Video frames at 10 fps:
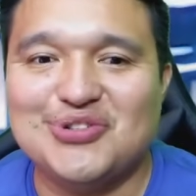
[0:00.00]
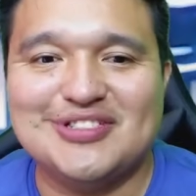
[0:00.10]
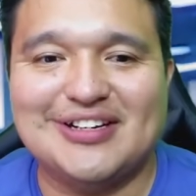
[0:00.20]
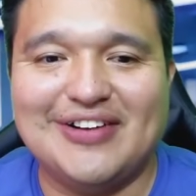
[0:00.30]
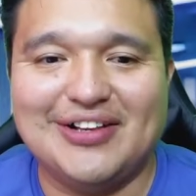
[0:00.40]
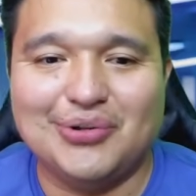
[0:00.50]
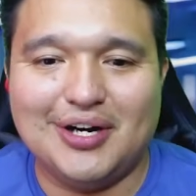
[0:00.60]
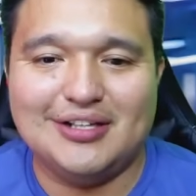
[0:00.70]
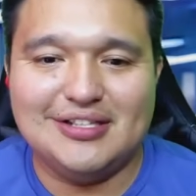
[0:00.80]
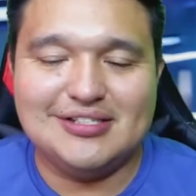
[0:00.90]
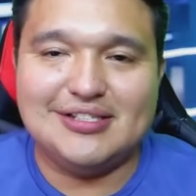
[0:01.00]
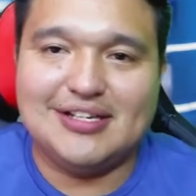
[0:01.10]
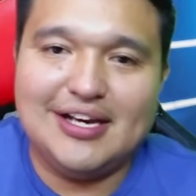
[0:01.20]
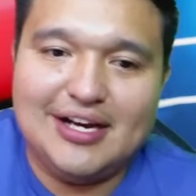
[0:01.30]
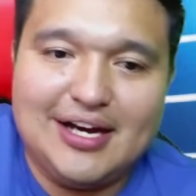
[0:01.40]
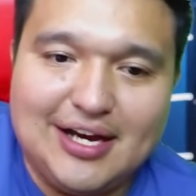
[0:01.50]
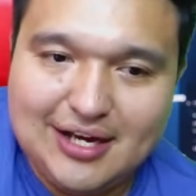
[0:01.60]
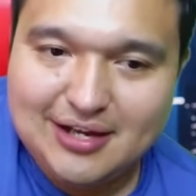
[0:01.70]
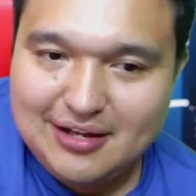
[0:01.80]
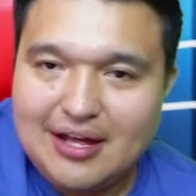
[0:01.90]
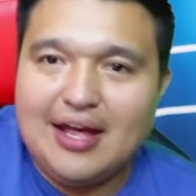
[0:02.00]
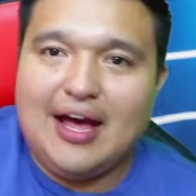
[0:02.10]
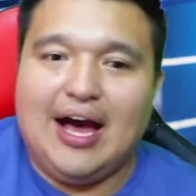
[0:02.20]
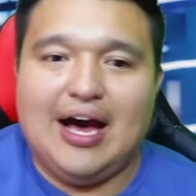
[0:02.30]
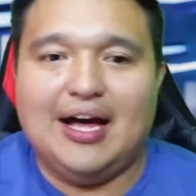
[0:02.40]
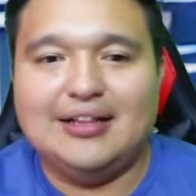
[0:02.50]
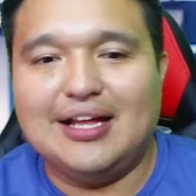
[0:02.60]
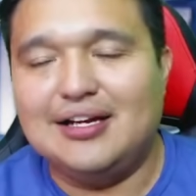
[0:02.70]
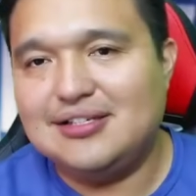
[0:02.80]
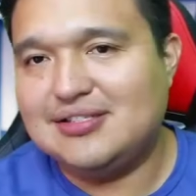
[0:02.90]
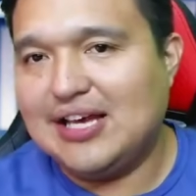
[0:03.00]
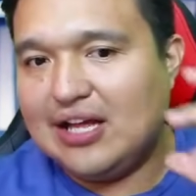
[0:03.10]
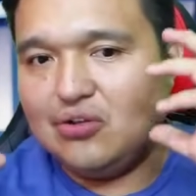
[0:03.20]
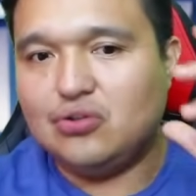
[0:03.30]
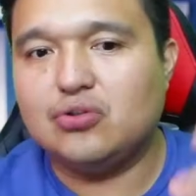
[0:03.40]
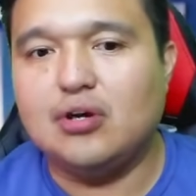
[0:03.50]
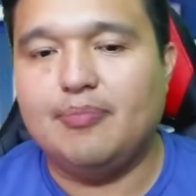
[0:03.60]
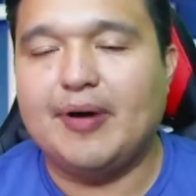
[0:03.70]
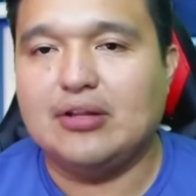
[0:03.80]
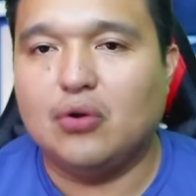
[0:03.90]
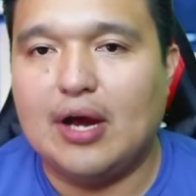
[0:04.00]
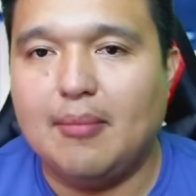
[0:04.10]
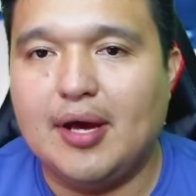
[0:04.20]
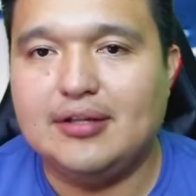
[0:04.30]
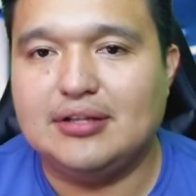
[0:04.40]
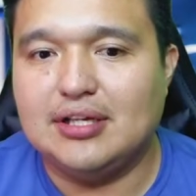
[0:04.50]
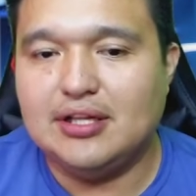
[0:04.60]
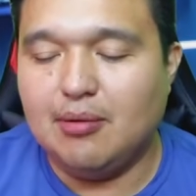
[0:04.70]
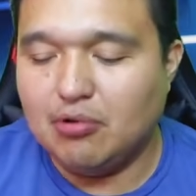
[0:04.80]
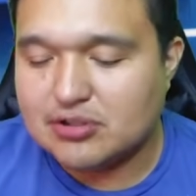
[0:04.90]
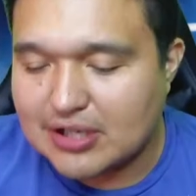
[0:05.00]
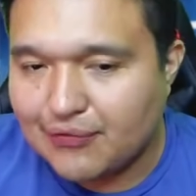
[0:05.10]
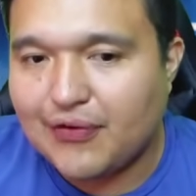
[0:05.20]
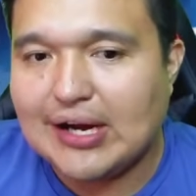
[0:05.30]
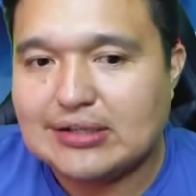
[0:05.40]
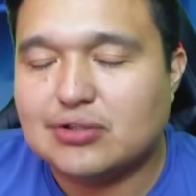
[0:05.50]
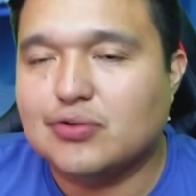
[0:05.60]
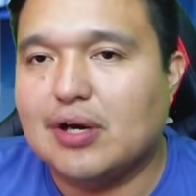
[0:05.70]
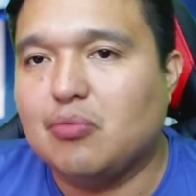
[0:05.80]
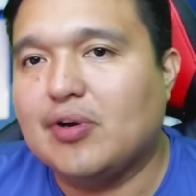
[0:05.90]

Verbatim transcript: conservadora ni siquiera ha analizado todo el panorama. Entendemos que falta una